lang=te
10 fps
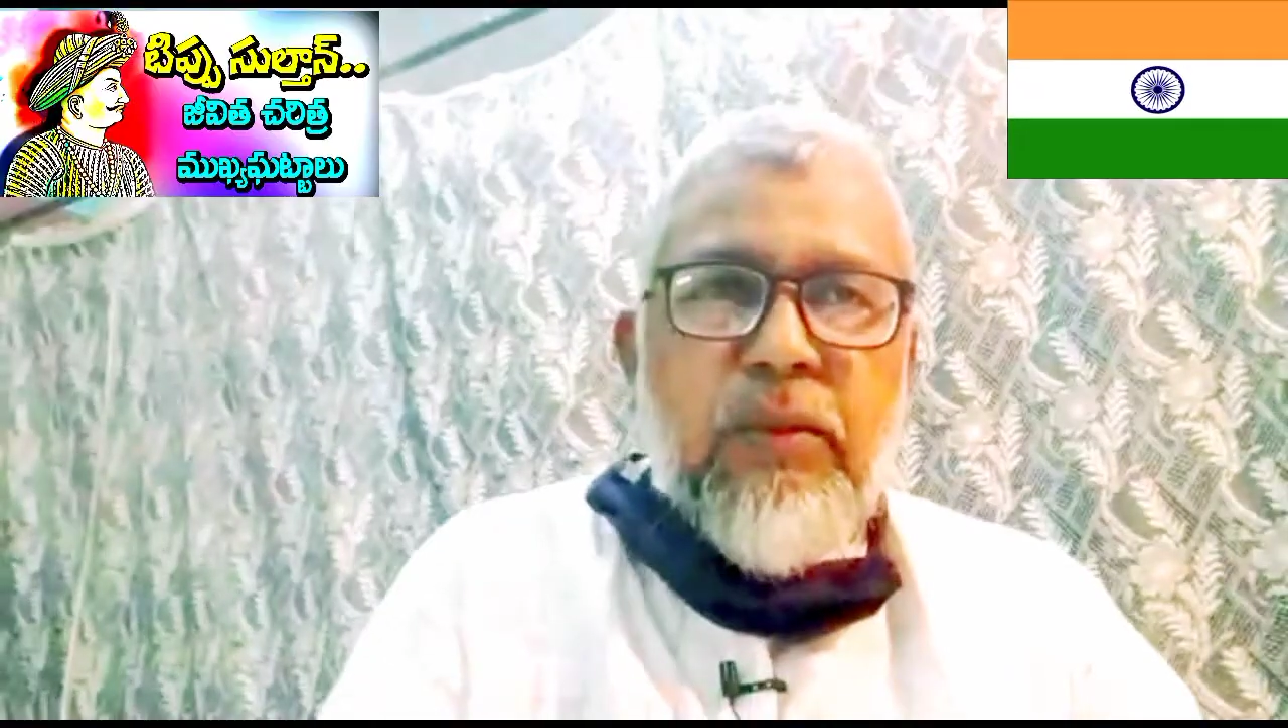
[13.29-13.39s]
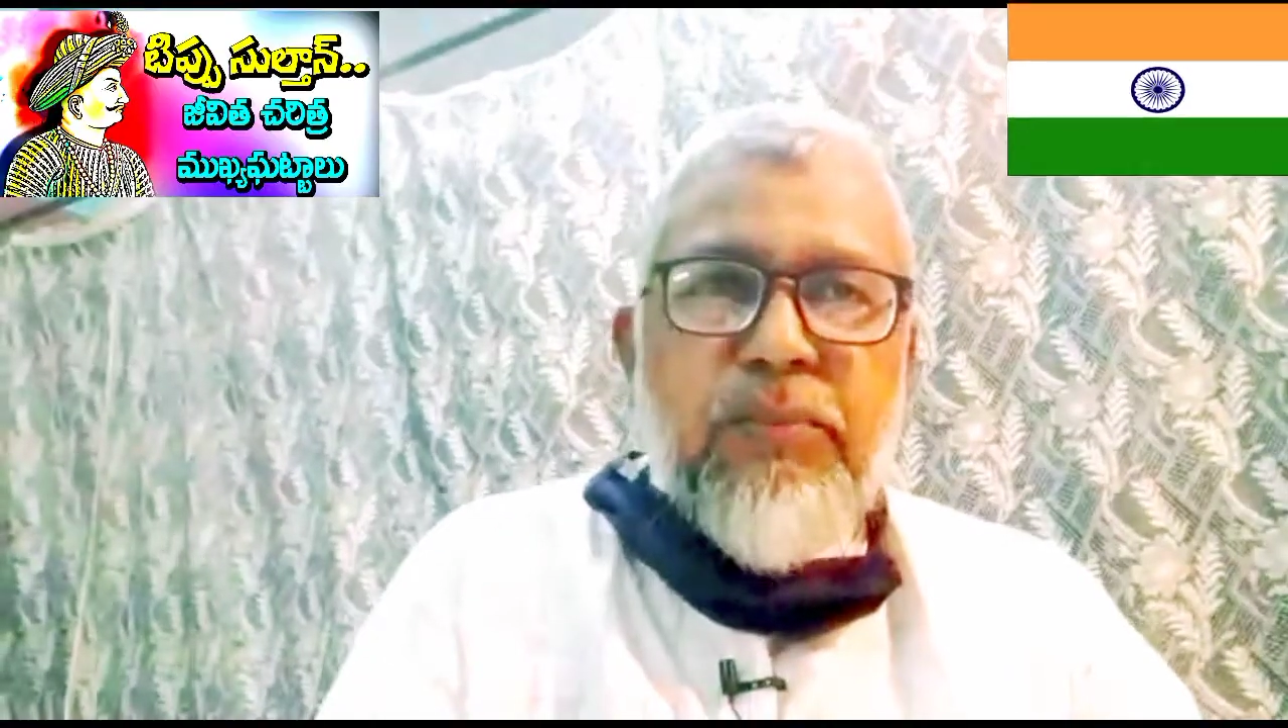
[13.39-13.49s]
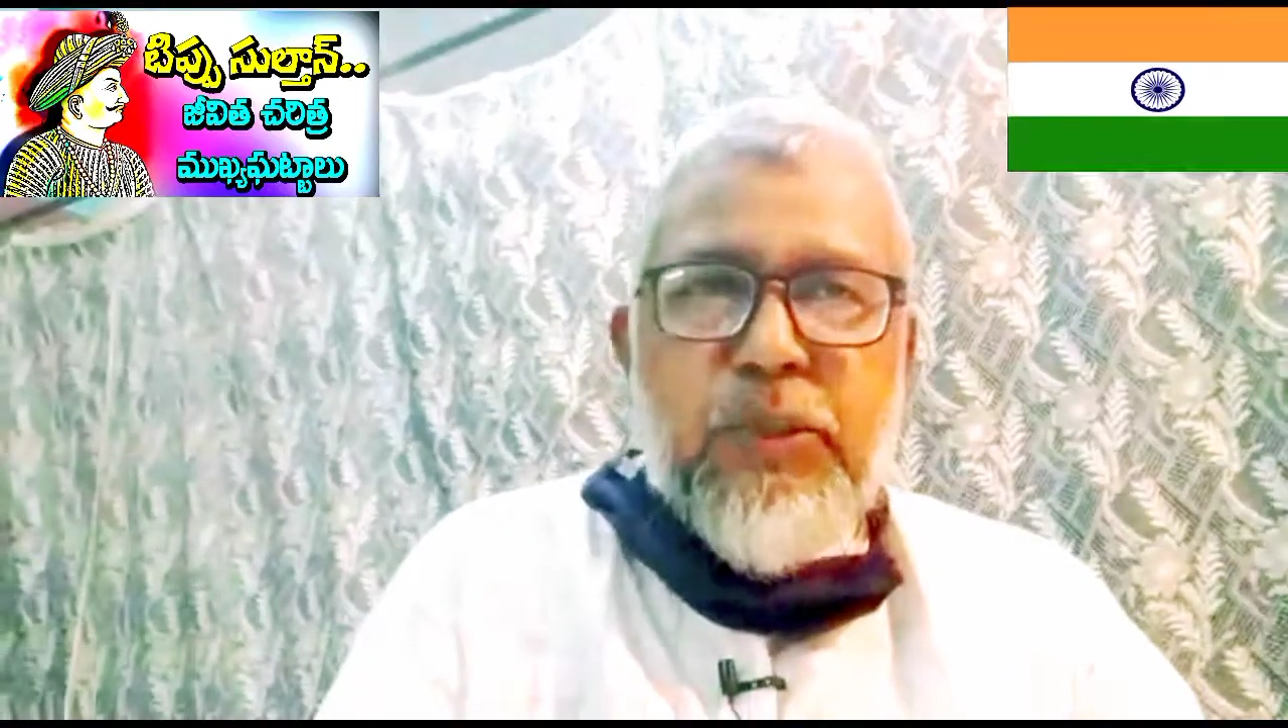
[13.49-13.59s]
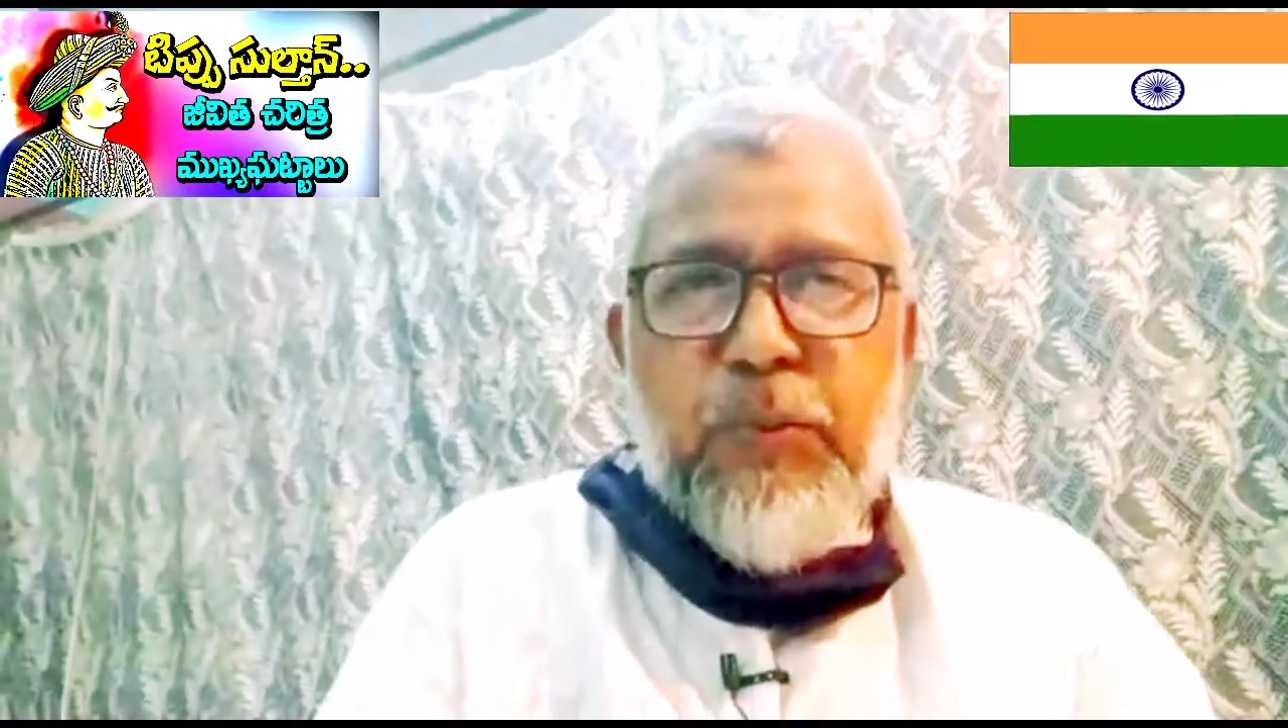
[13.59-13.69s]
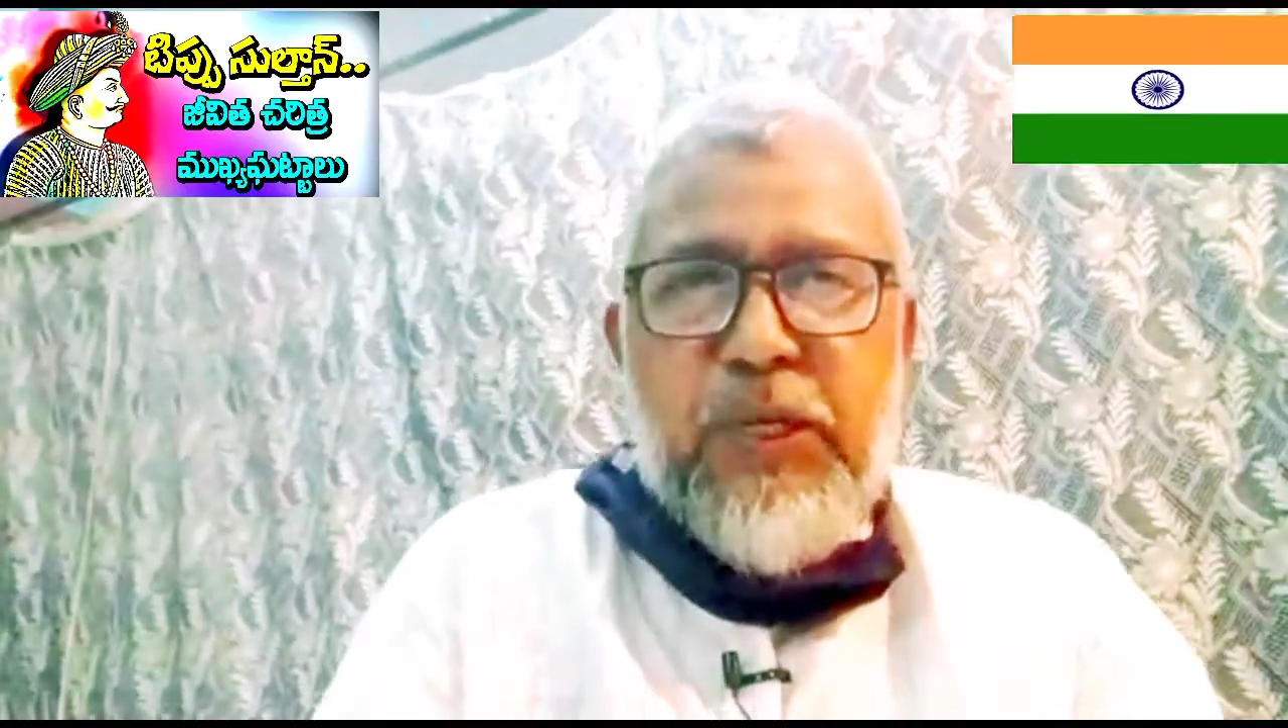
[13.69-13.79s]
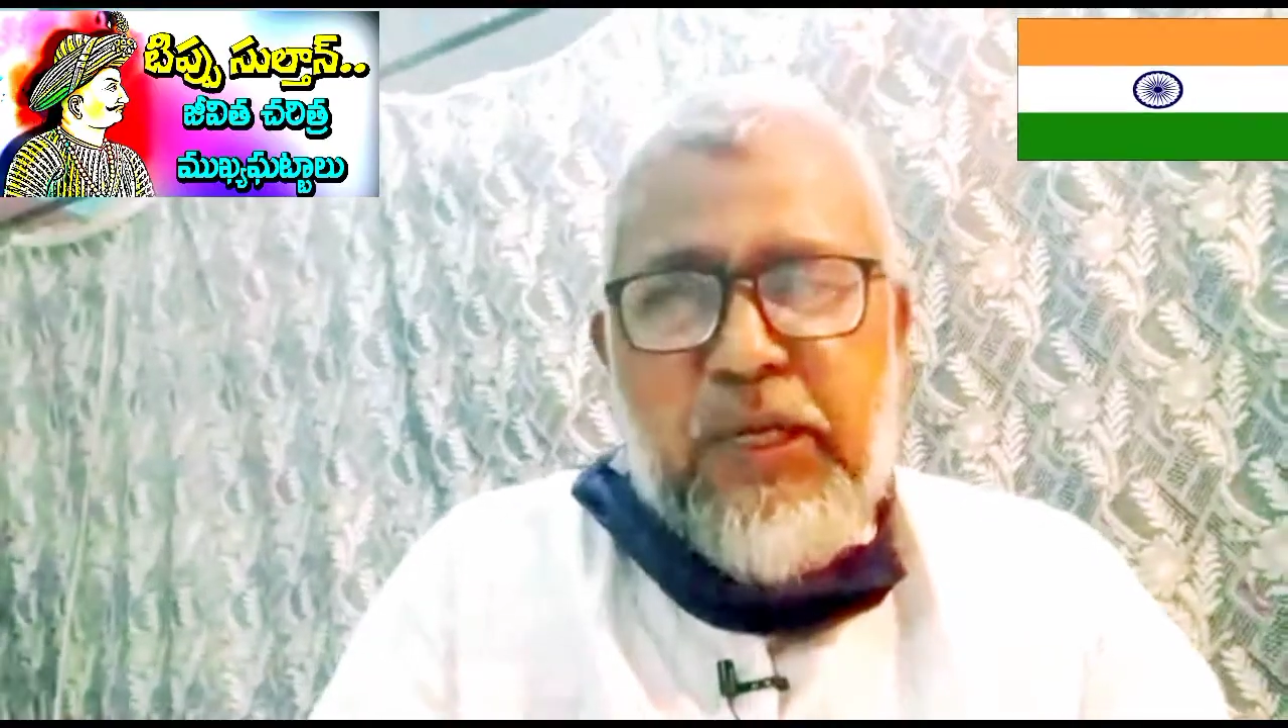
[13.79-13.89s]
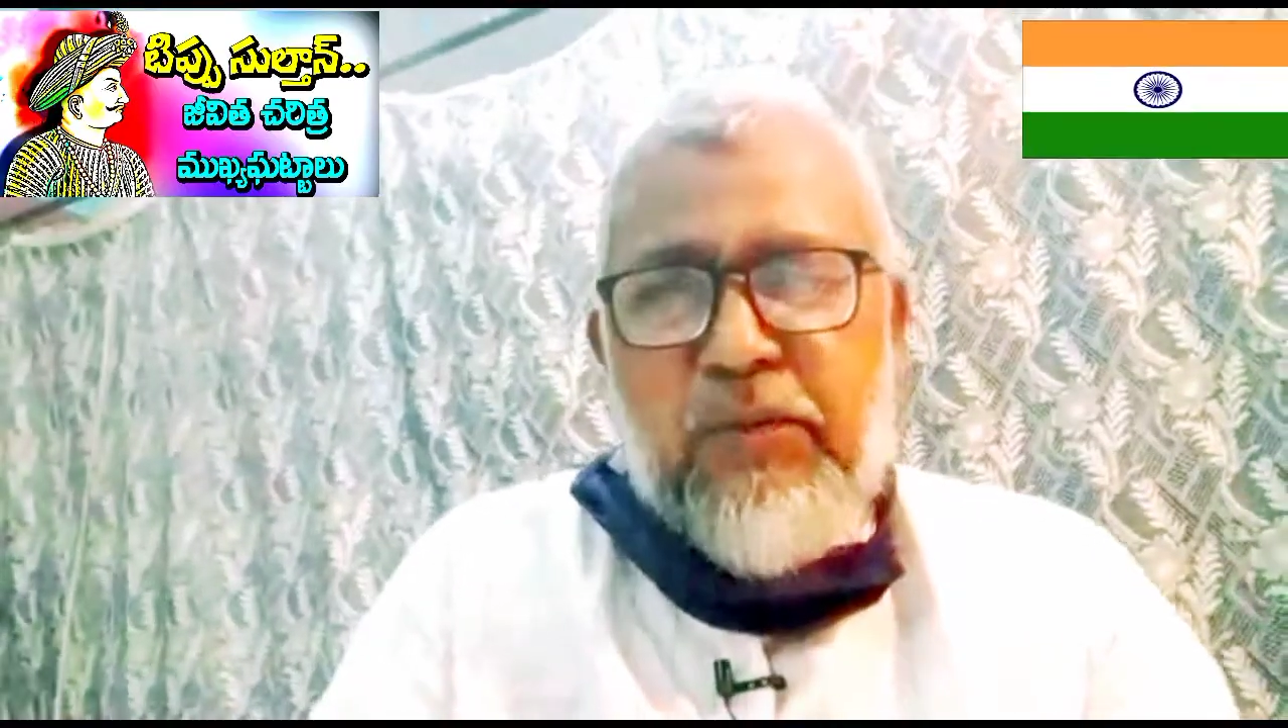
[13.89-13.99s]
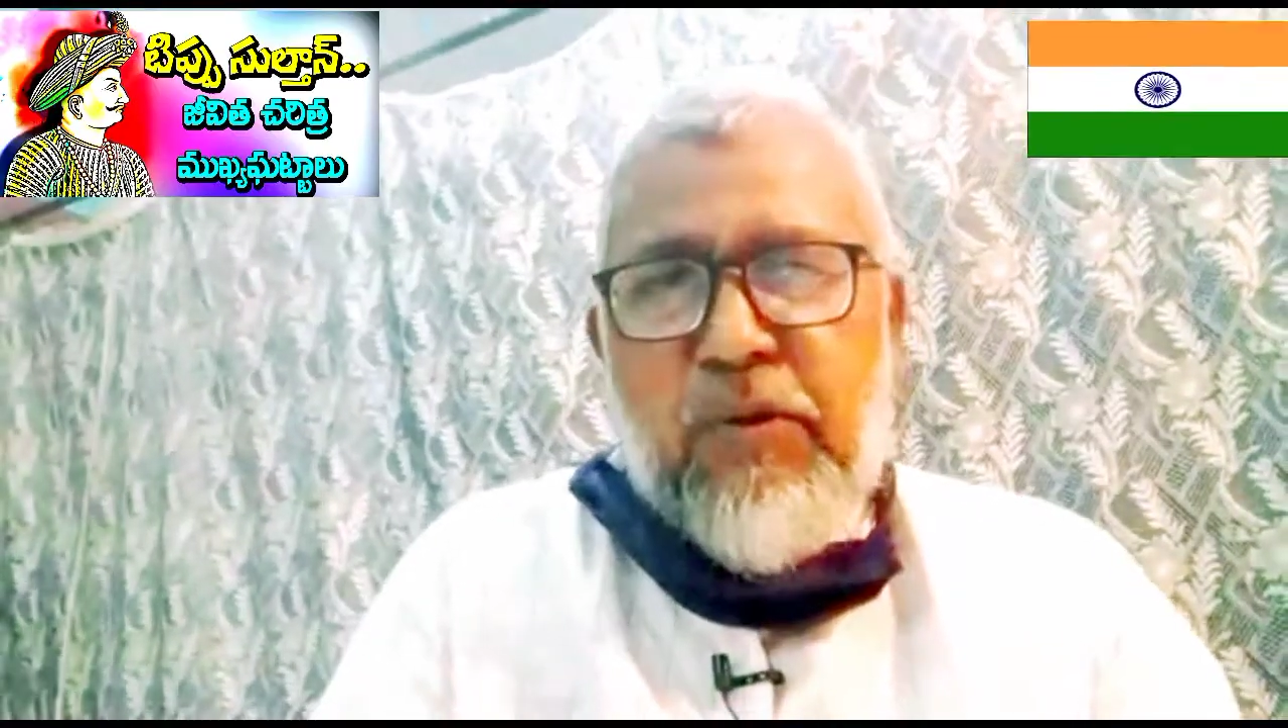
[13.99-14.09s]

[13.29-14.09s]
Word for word: బిస్మిల్లాహ్